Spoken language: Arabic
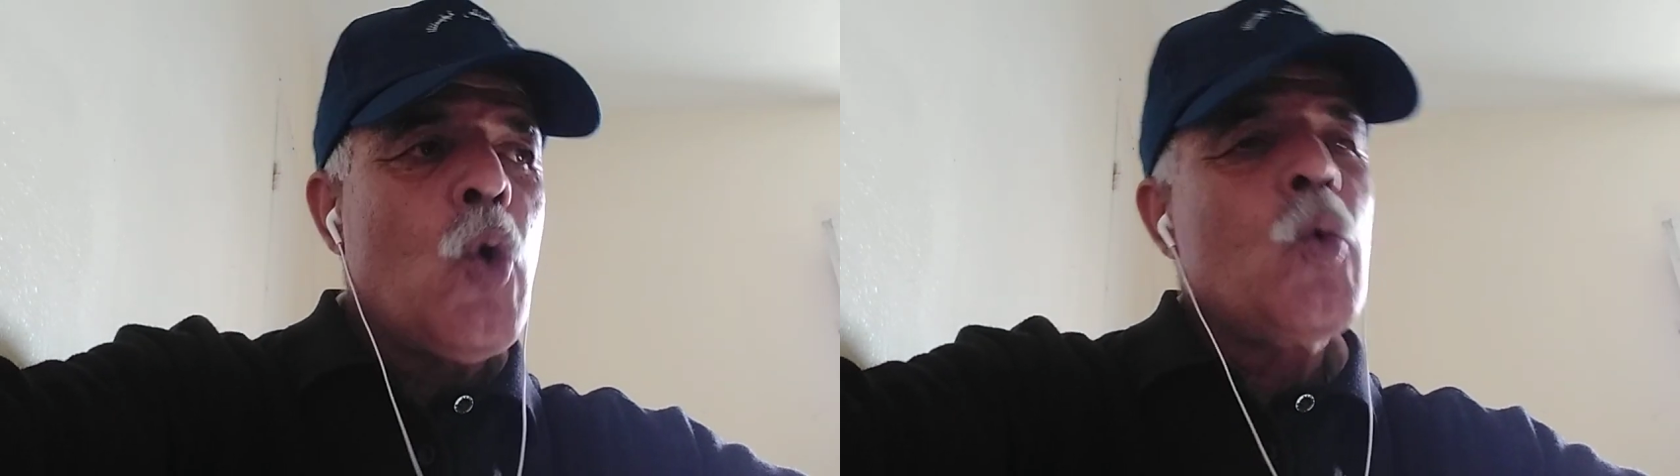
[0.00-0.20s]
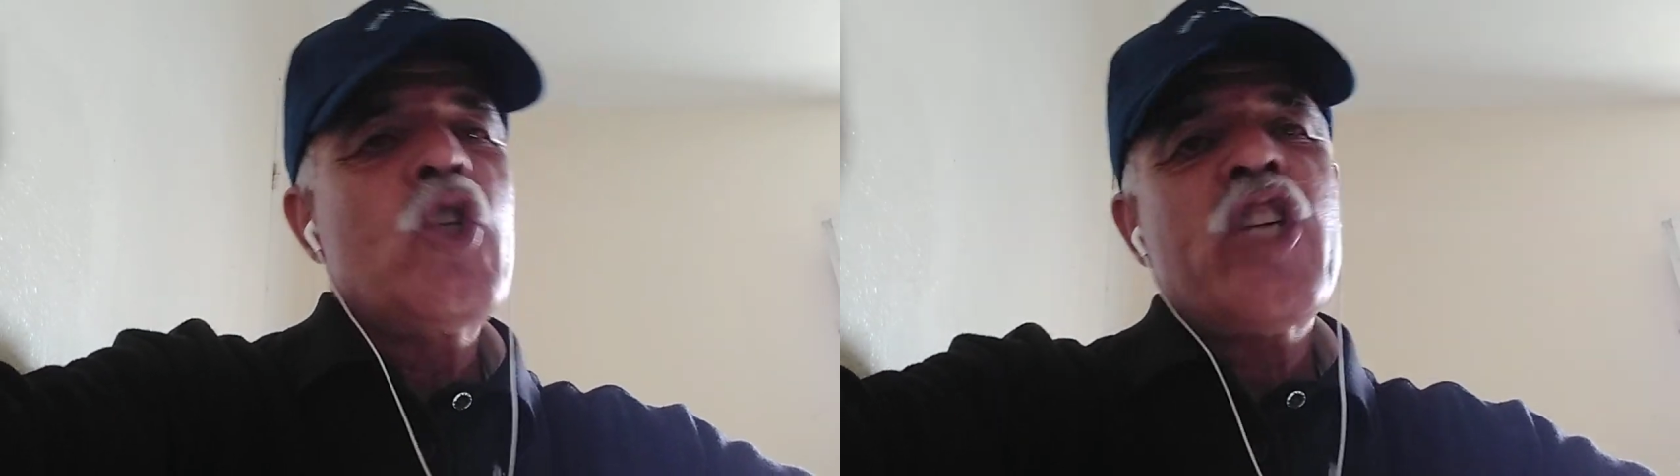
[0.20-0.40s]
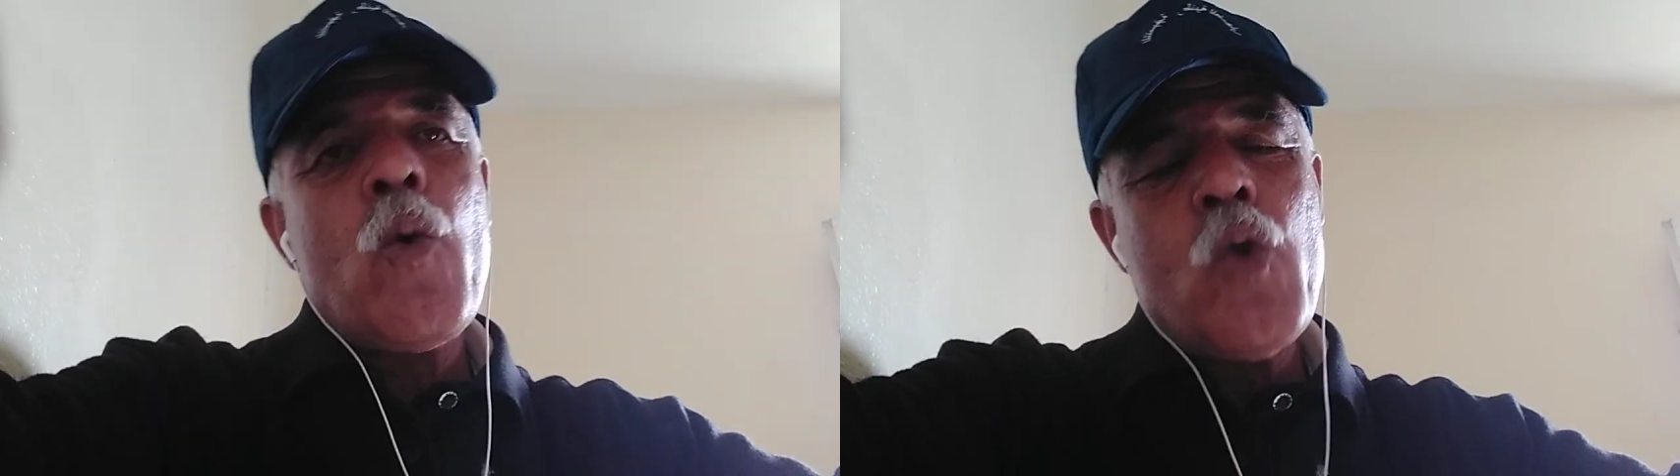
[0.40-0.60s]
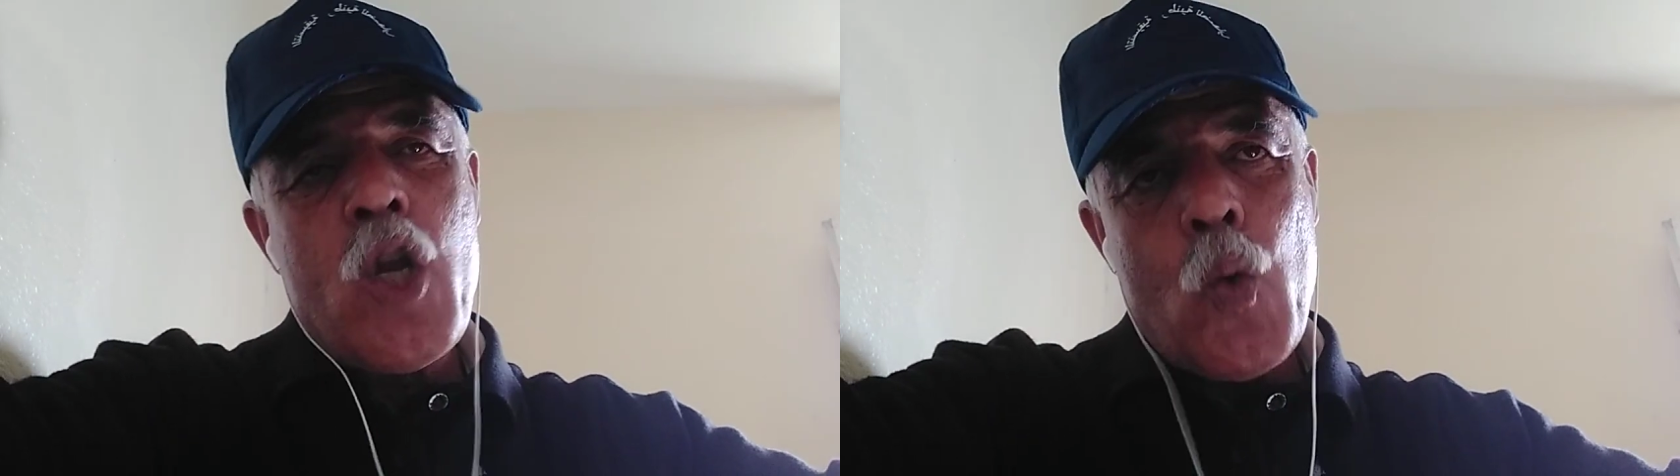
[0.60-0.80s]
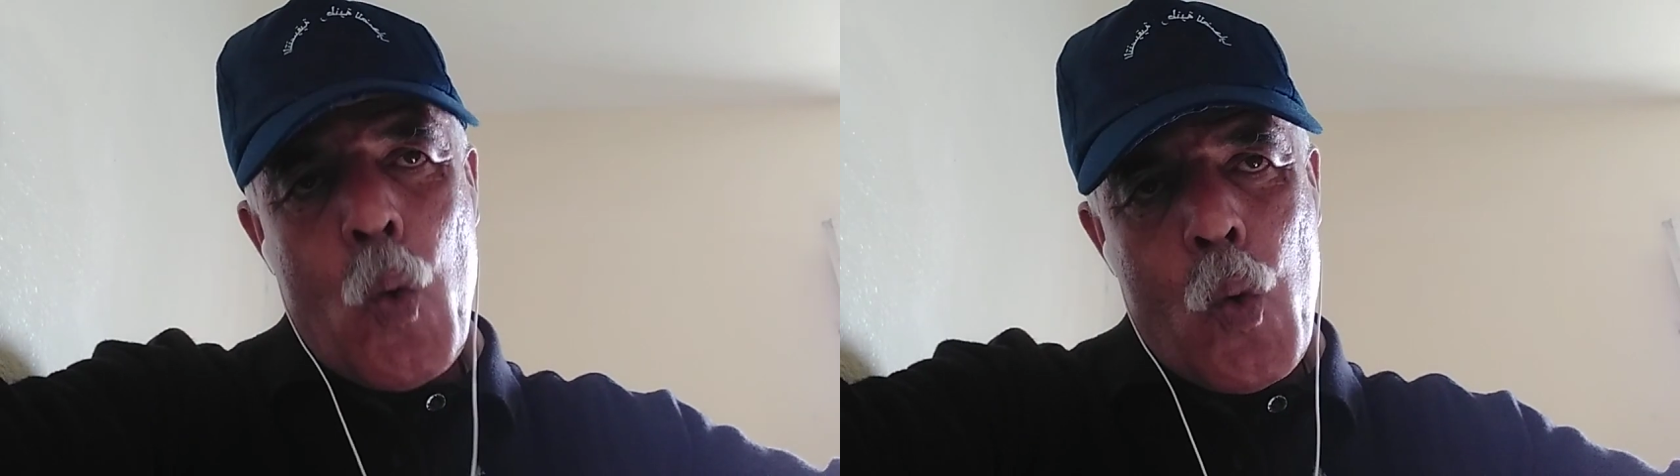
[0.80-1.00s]
والجوله
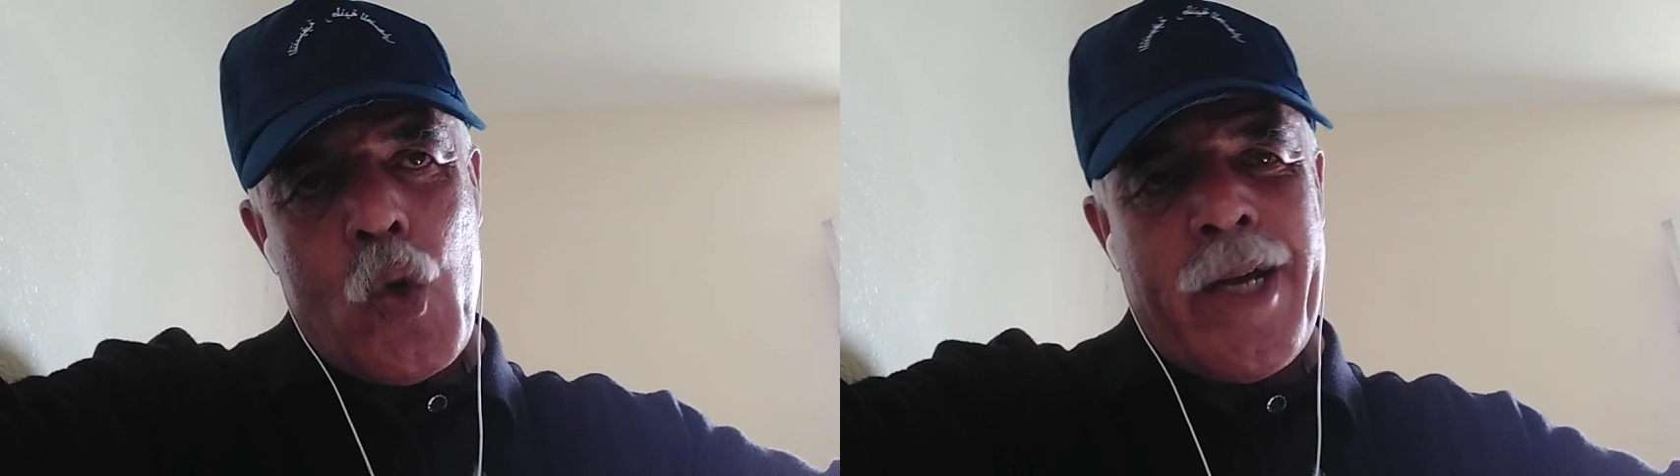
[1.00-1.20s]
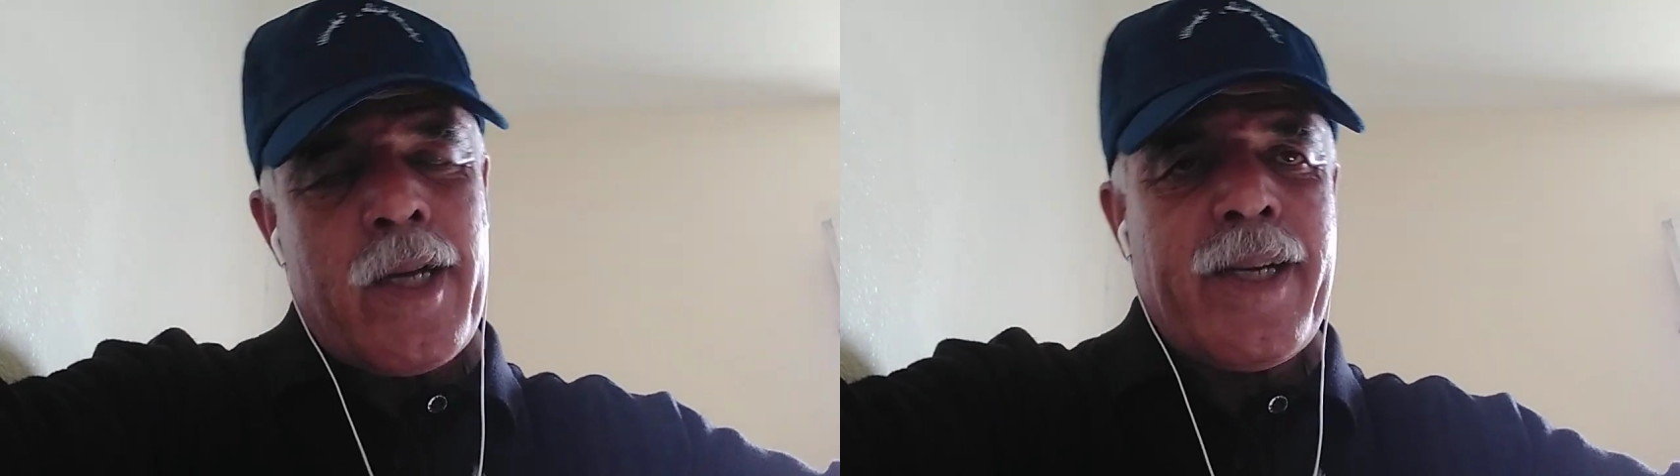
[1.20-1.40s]
الاولى